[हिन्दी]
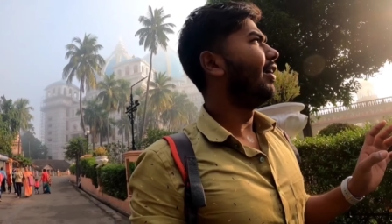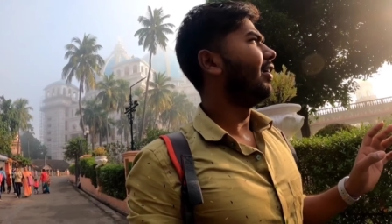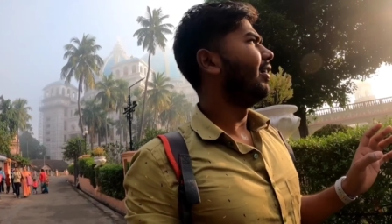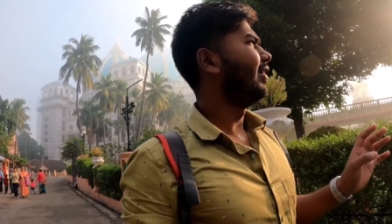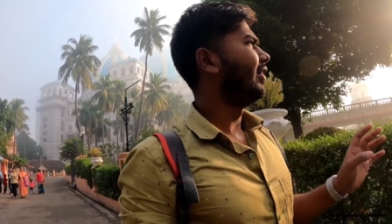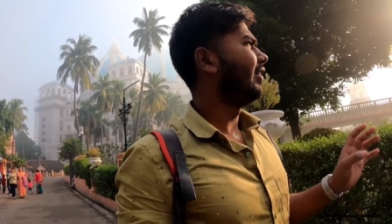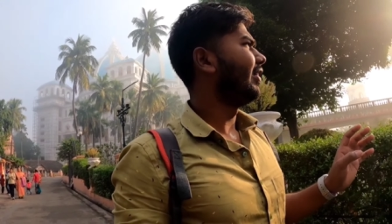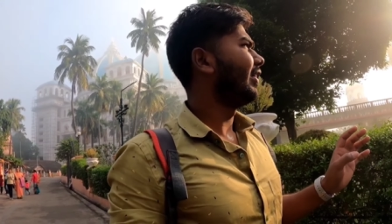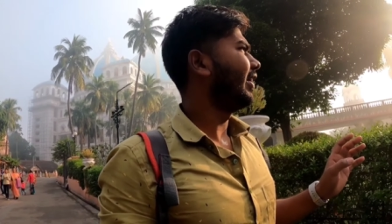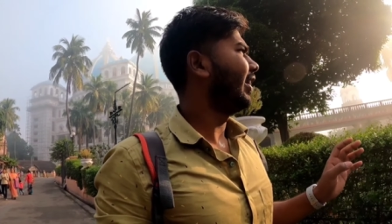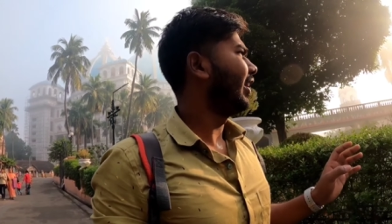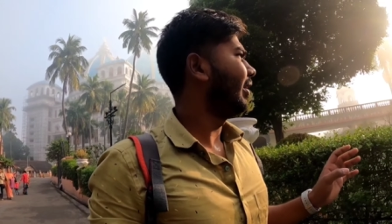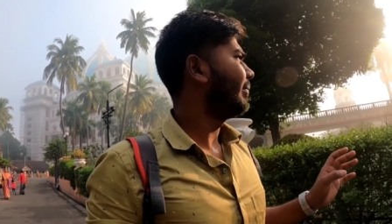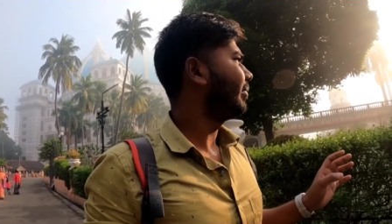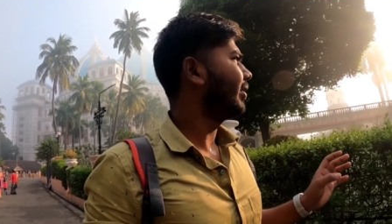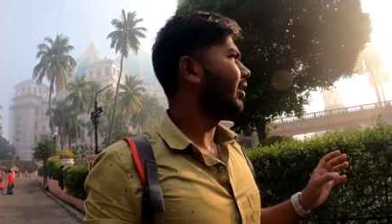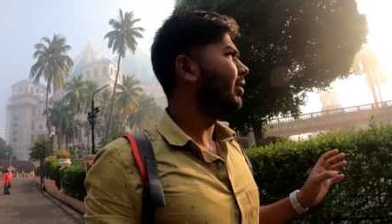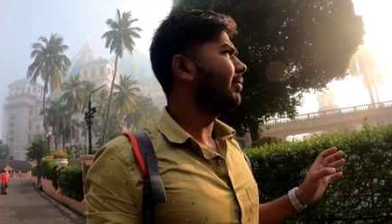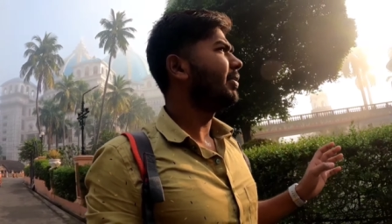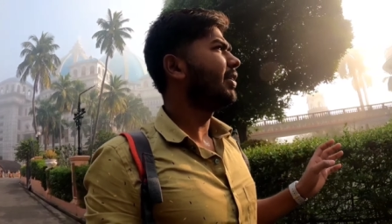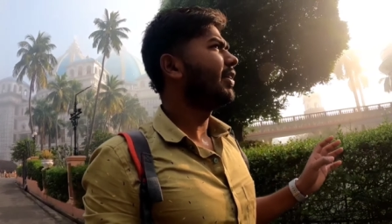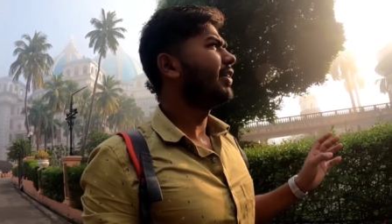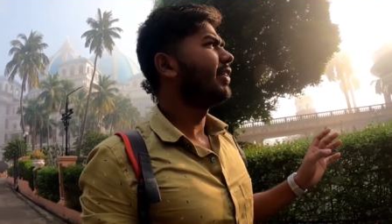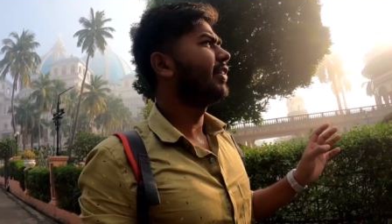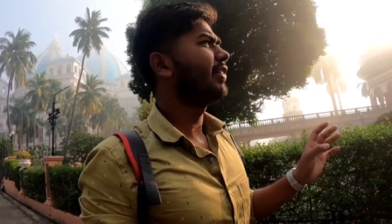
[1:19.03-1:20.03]
और यहाँ पे
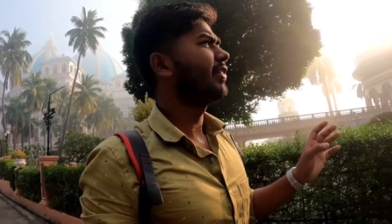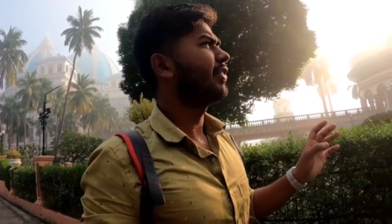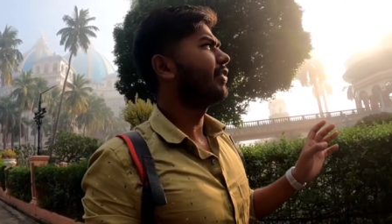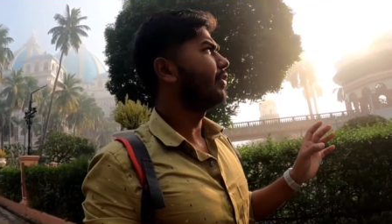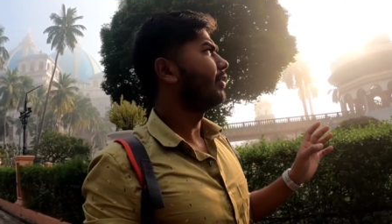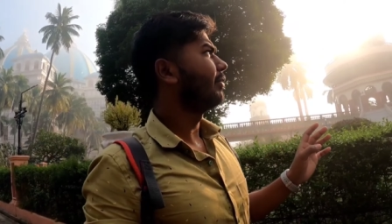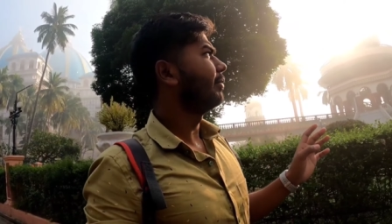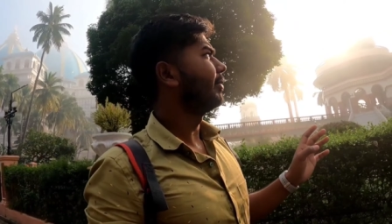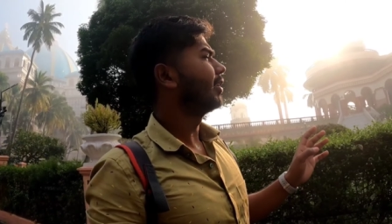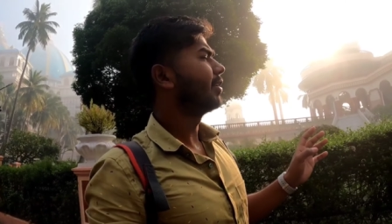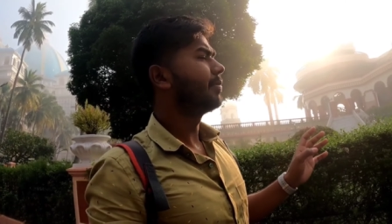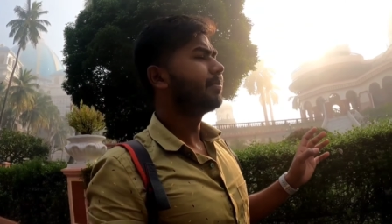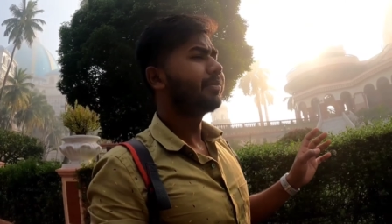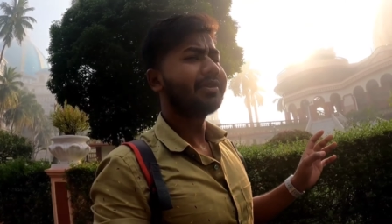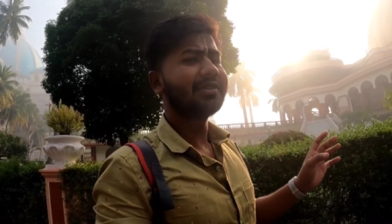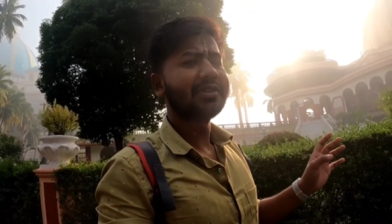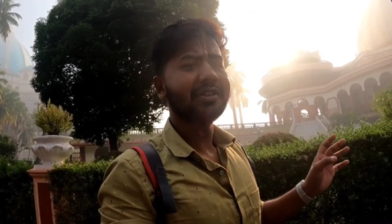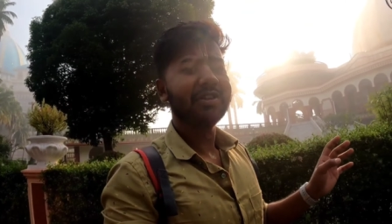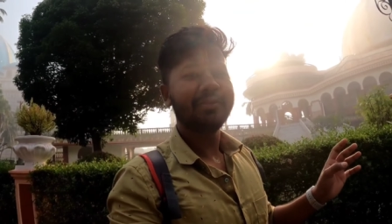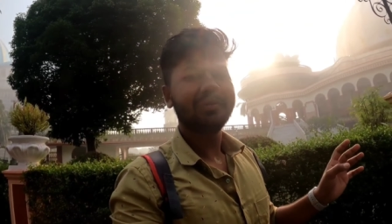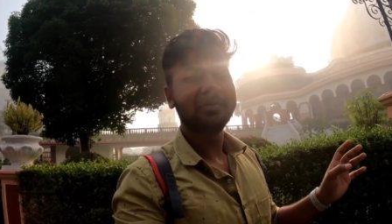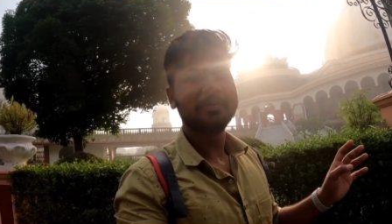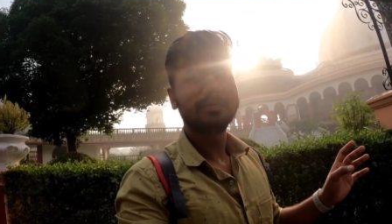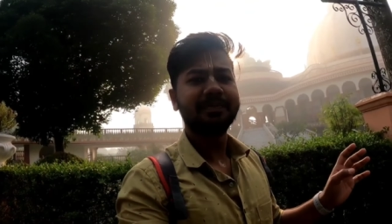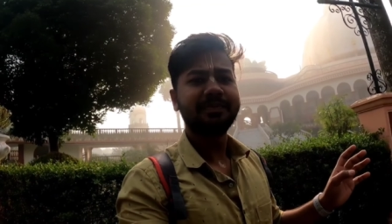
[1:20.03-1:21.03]
आप ये देख सकते हो मेरे
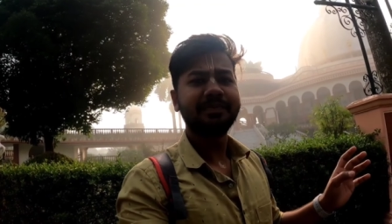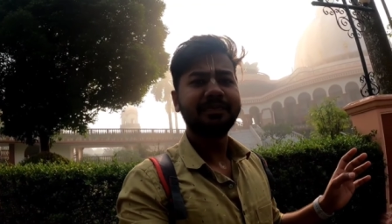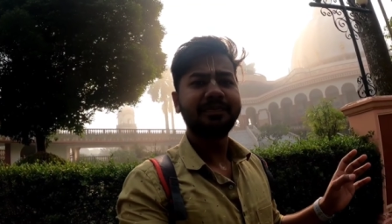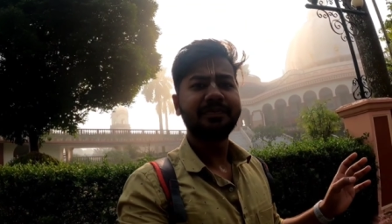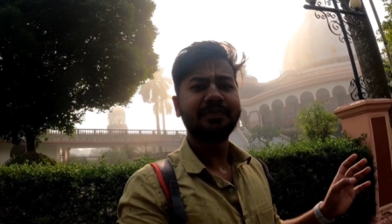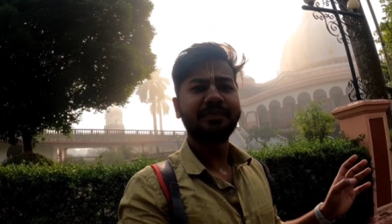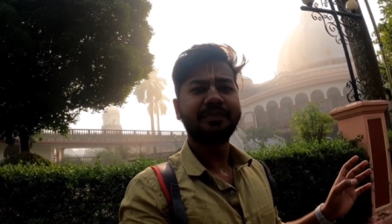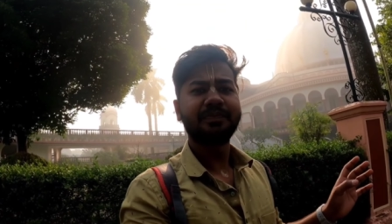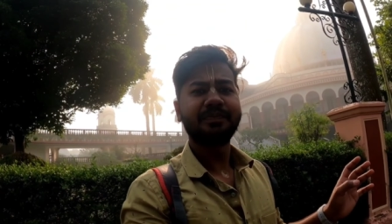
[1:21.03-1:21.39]
पीछे